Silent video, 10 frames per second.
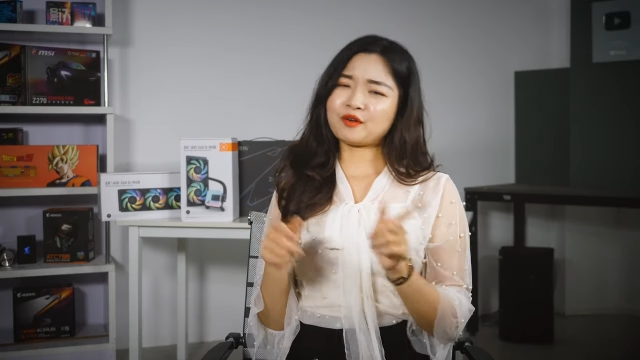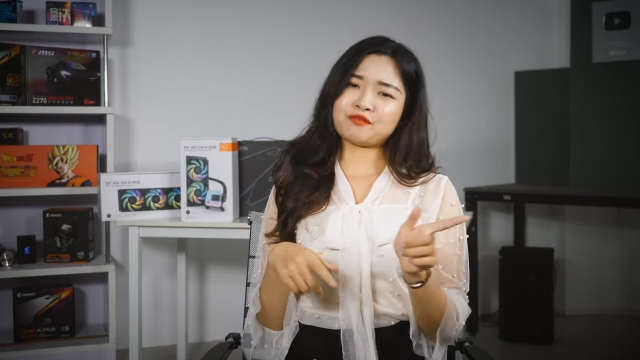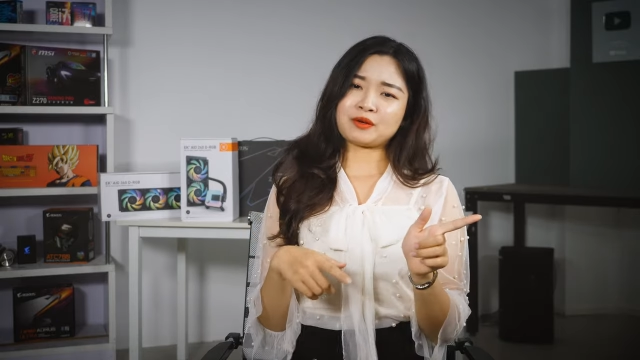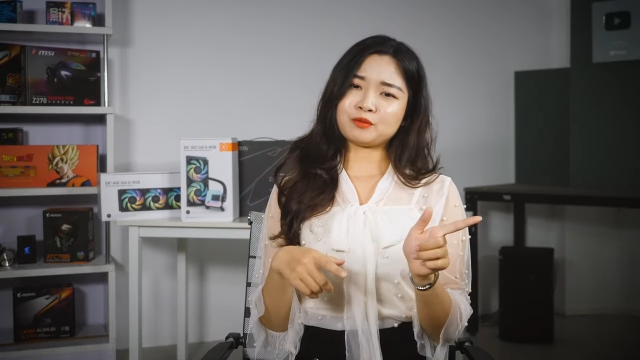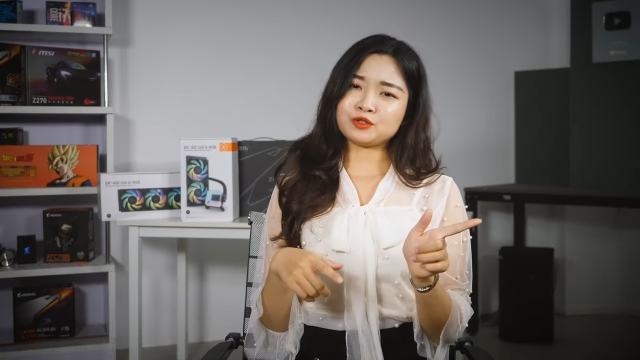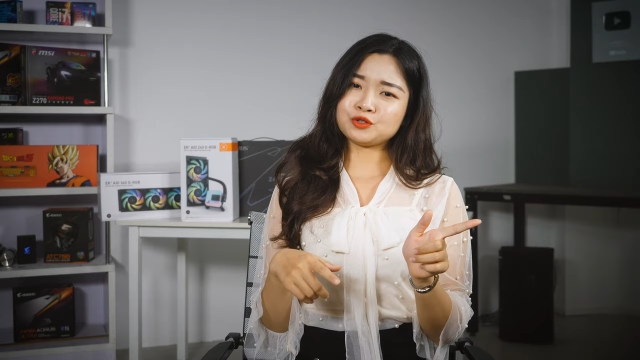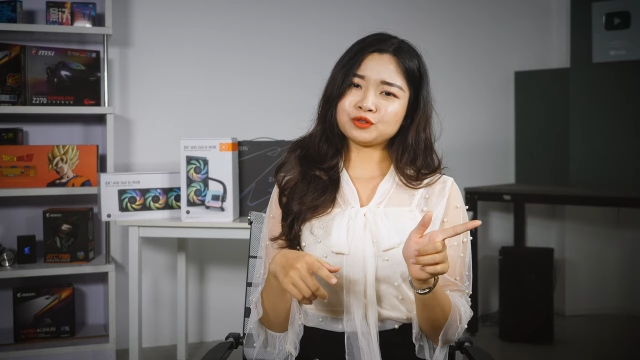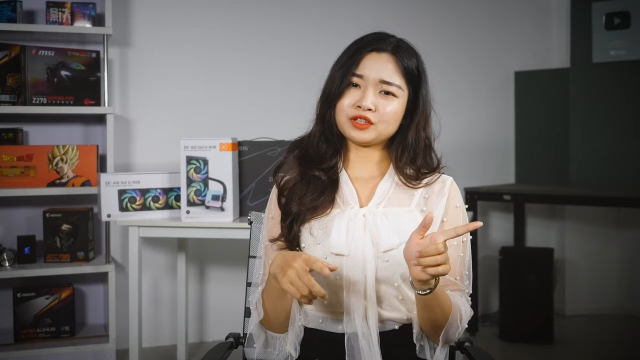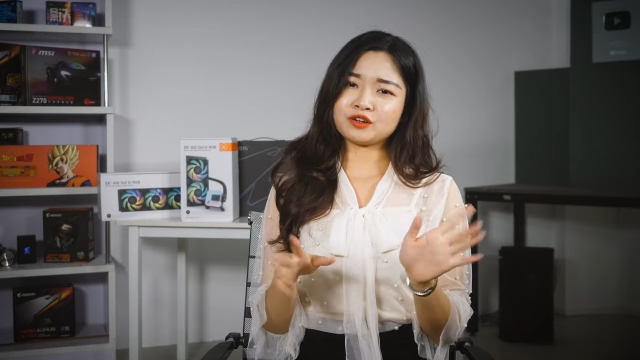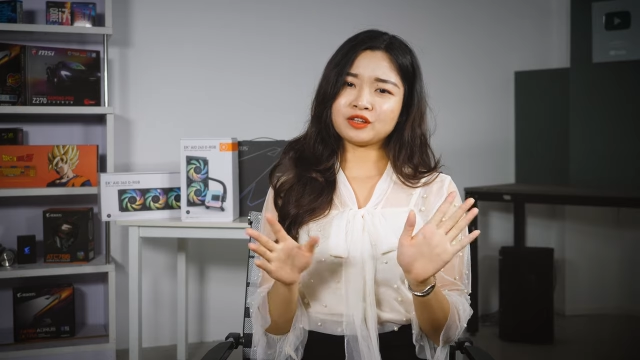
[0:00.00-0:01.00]
vọc vạch một
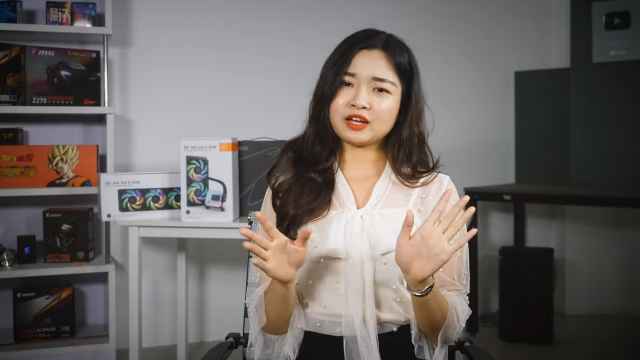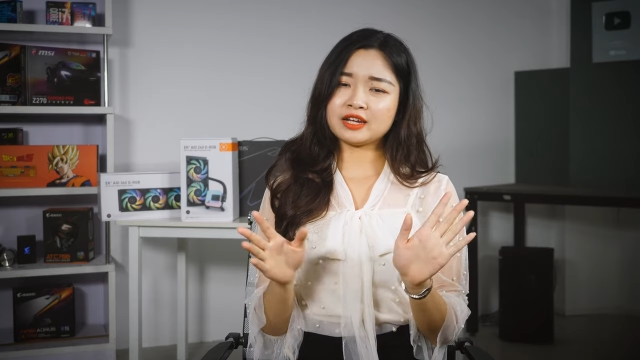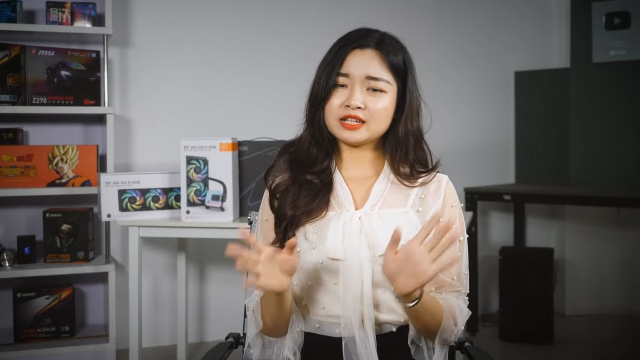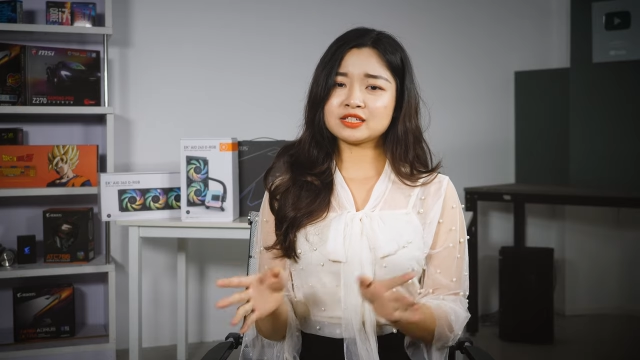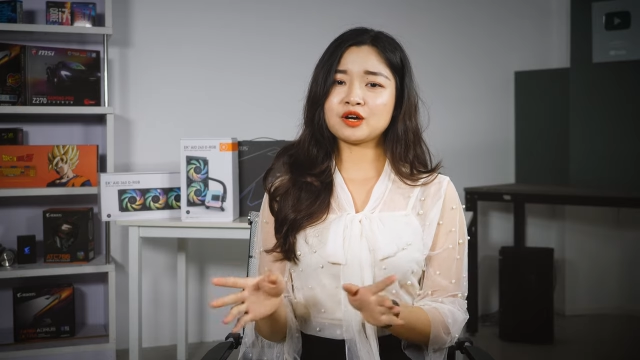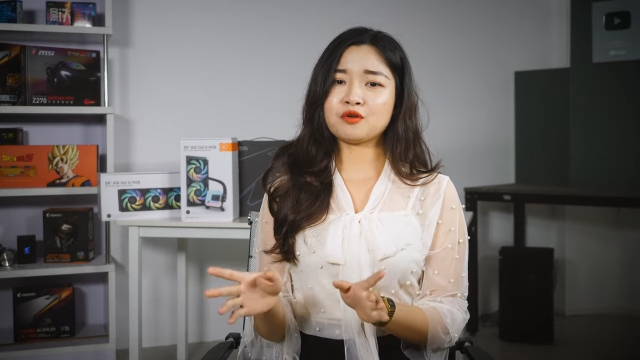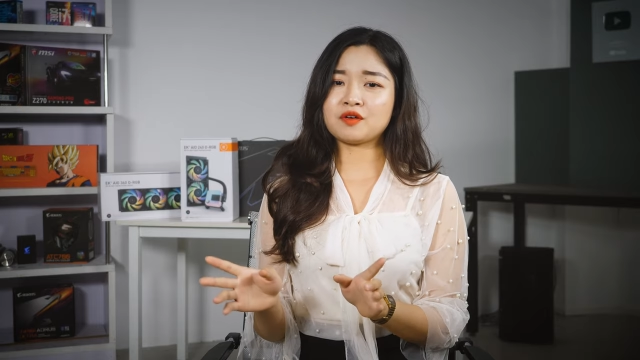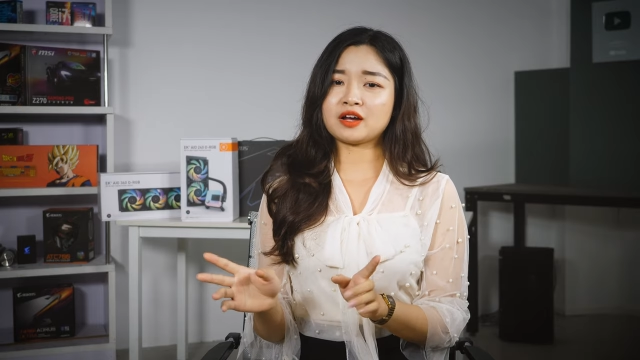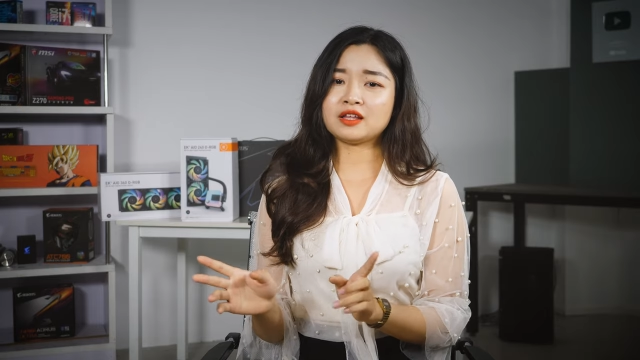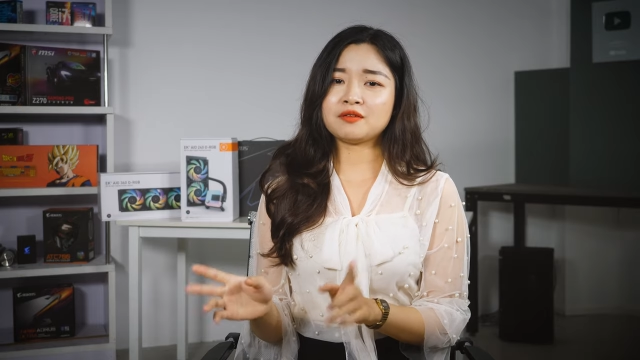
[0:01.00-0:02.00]
chút thì có thể đi sâu
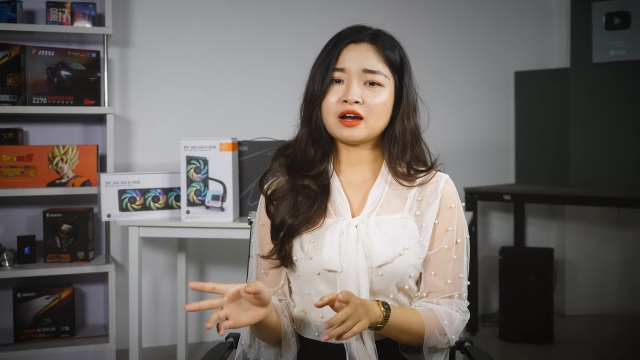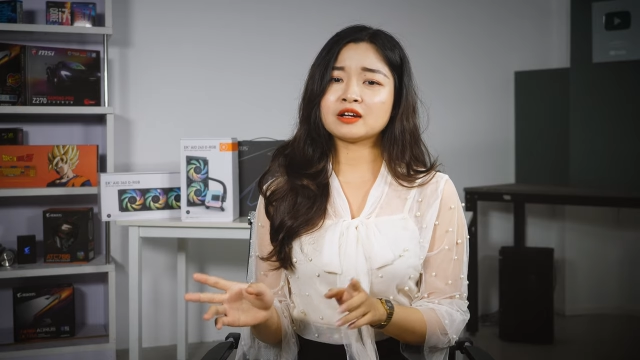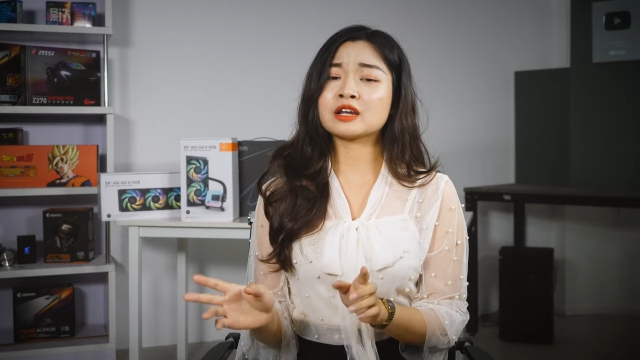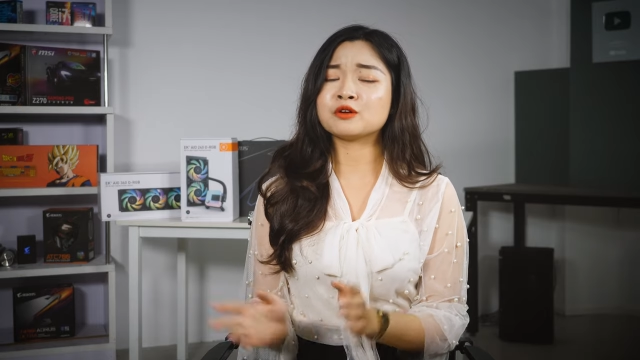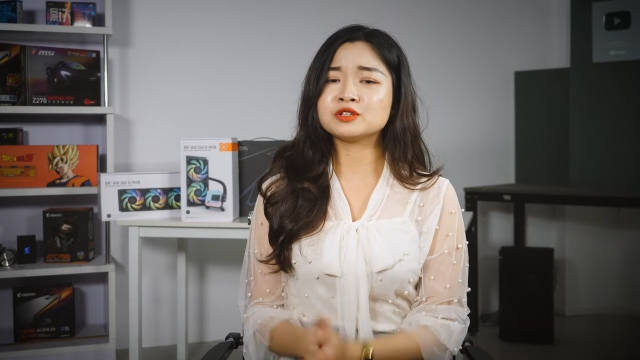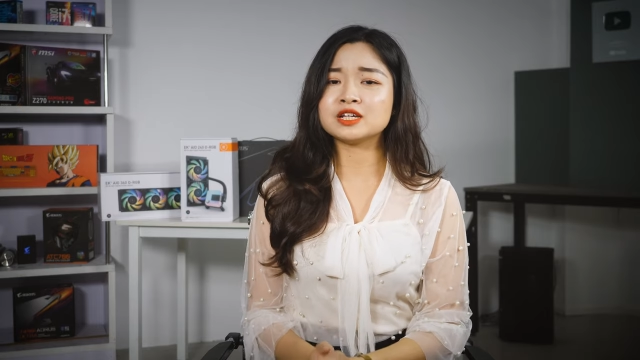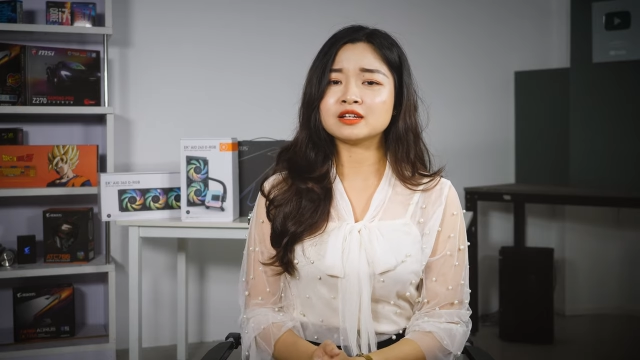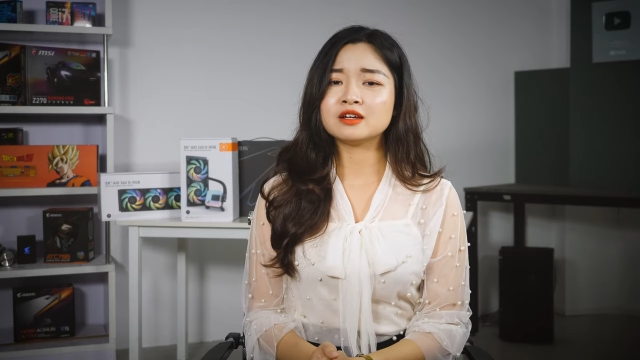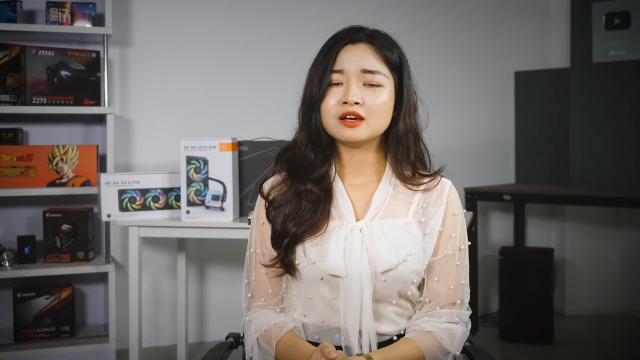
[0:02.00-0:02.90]
vào các tab khác để điều chỉnh.